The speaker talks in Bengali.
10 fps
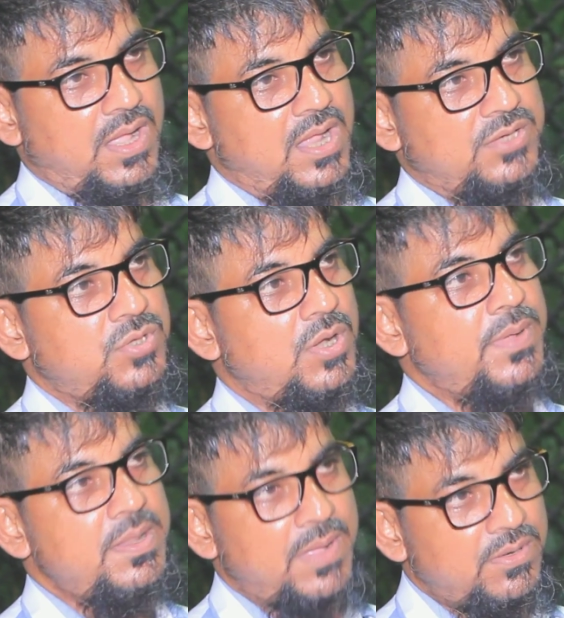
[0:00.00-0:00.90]
আর
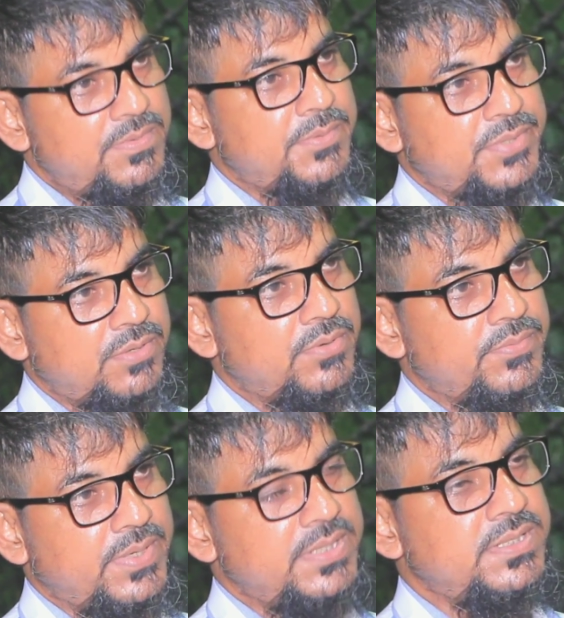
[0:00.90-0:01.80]
সবাই ভালো ব্যবসা
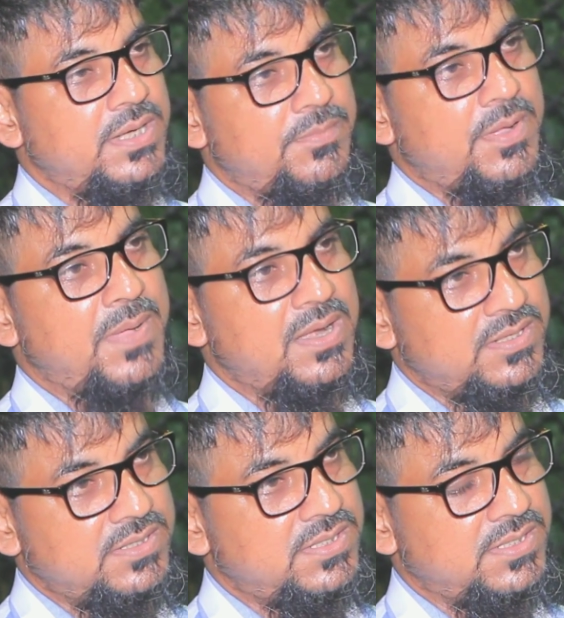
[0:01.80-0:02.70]
করবে এই সিনেমা
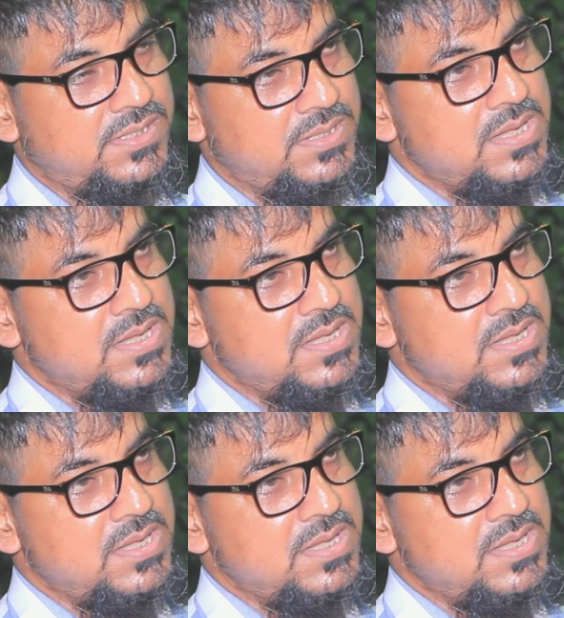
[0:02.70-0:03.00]
বাংলাদেশের